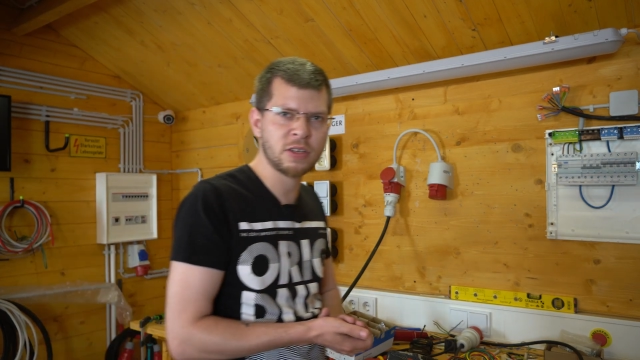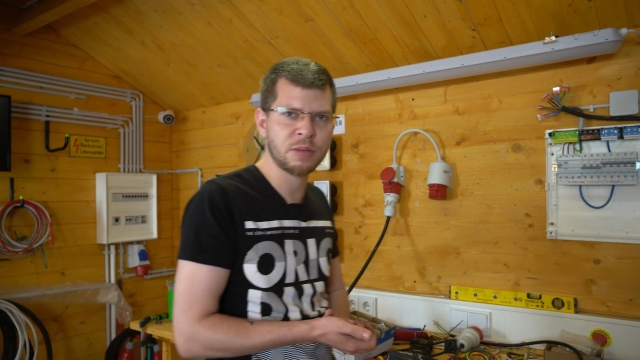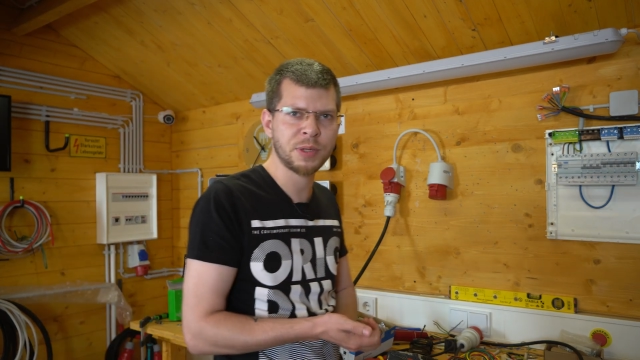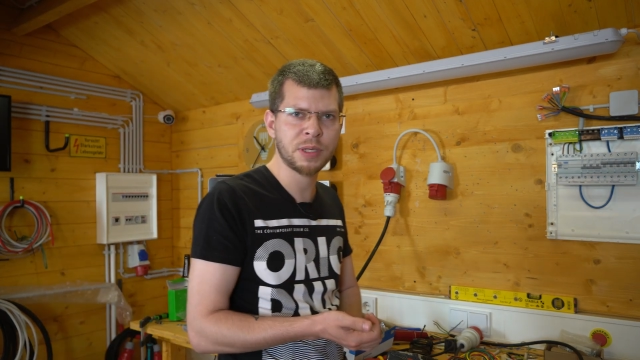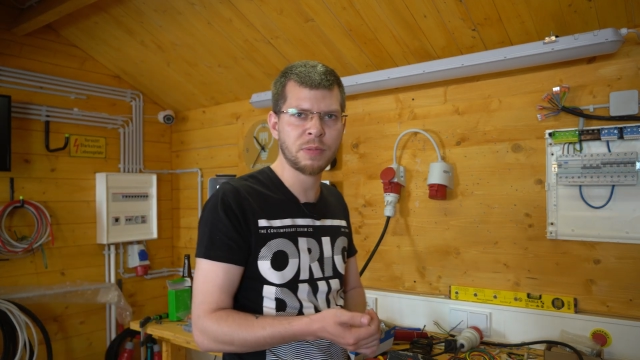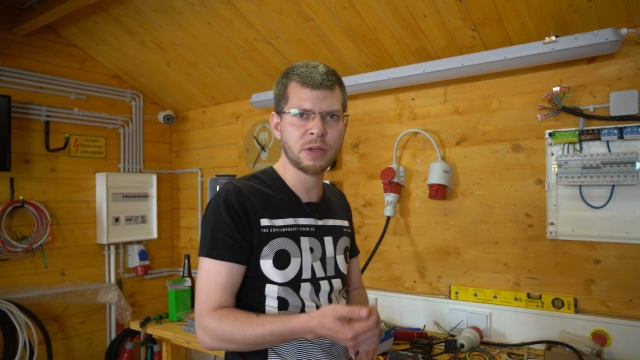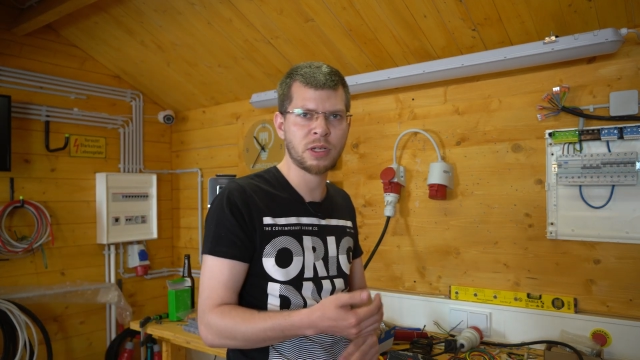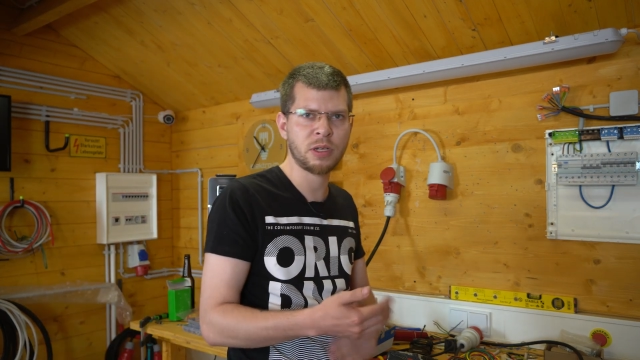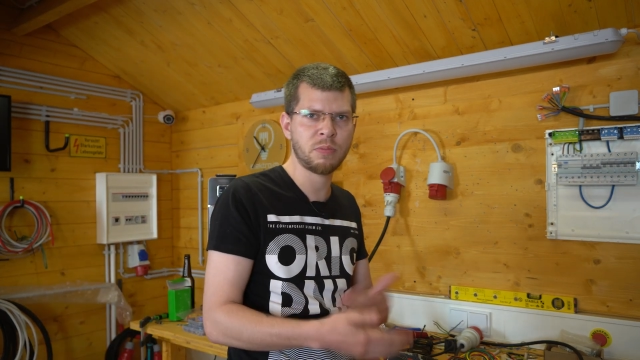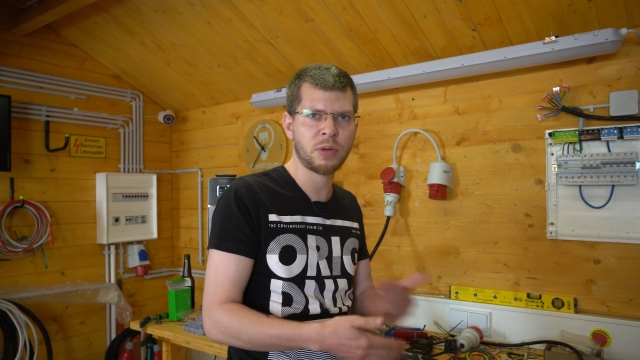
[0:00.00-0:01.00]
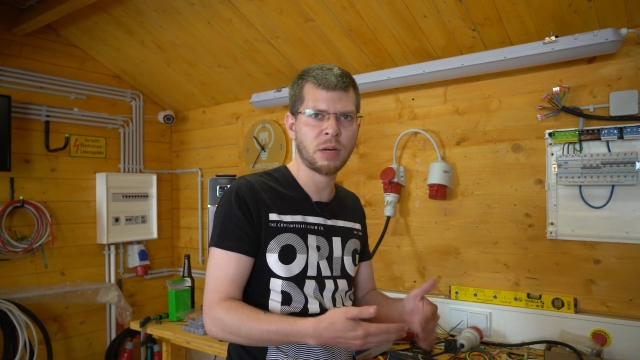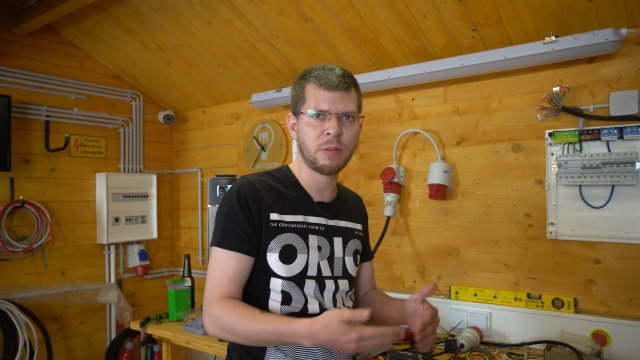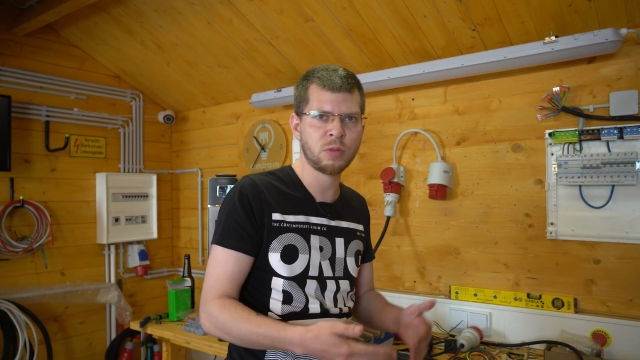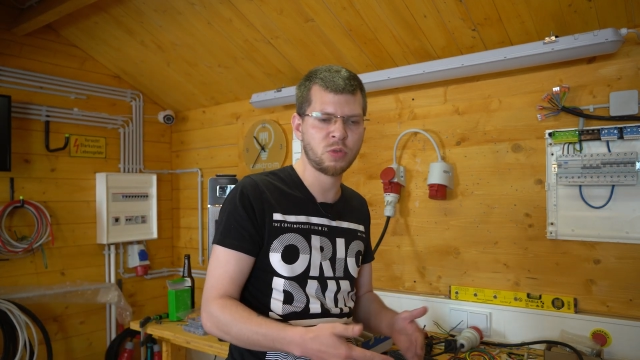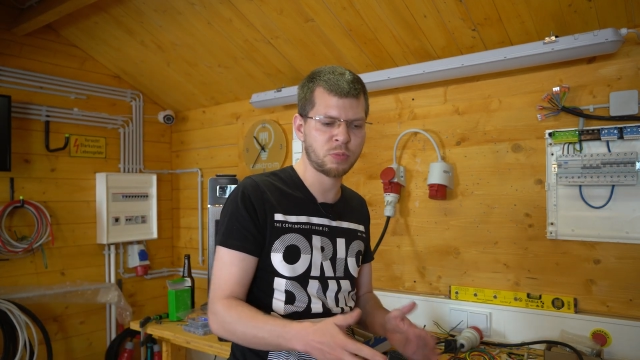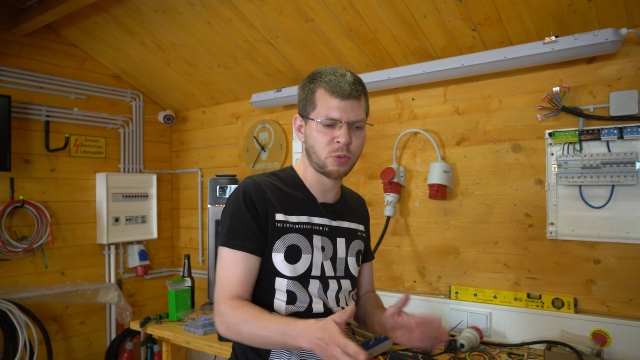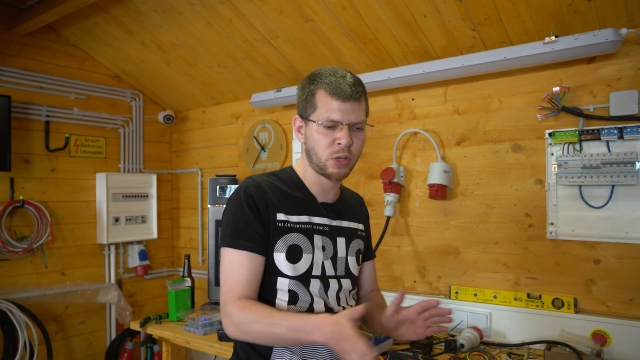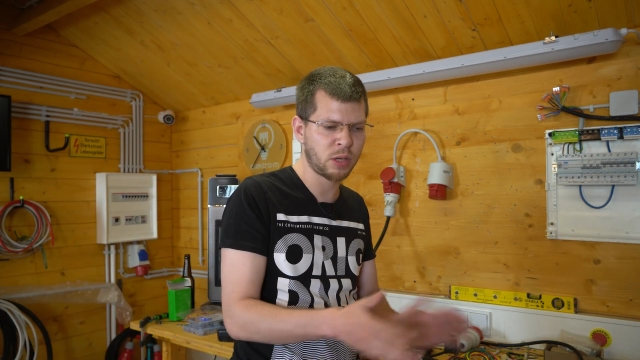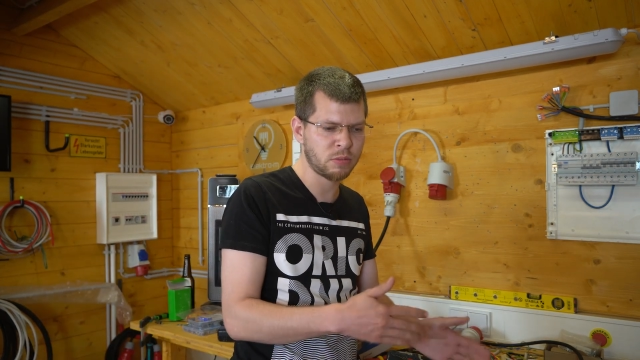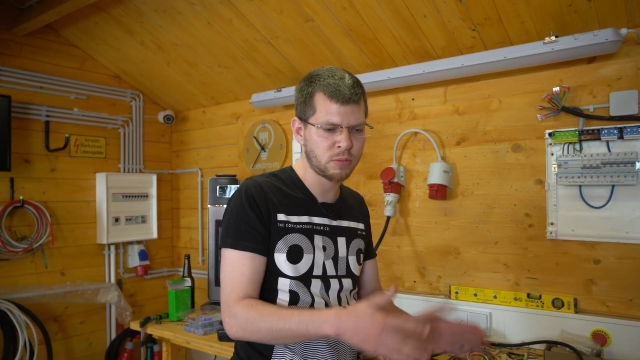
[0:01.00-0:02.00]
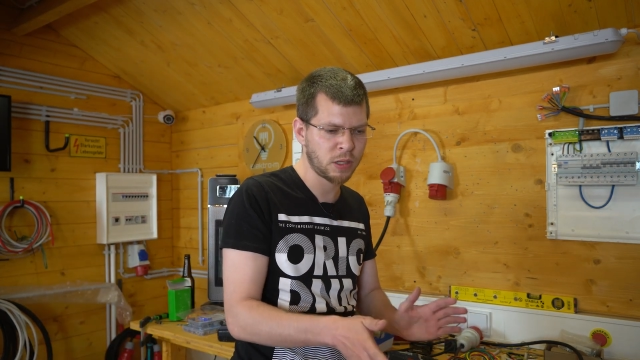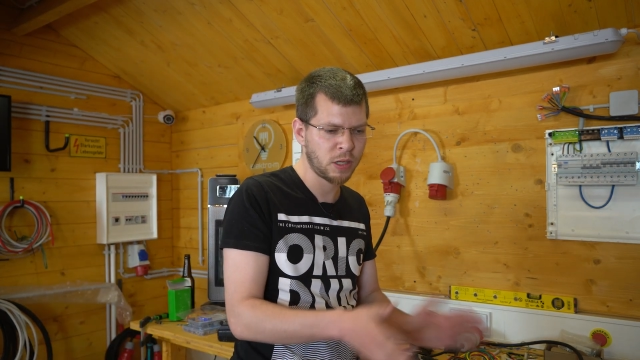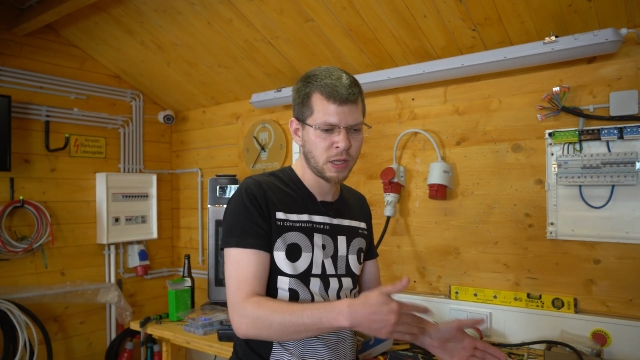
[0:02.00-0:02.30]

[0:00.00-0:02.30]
aber ich mache dann im Bearbeitungsprogramm immer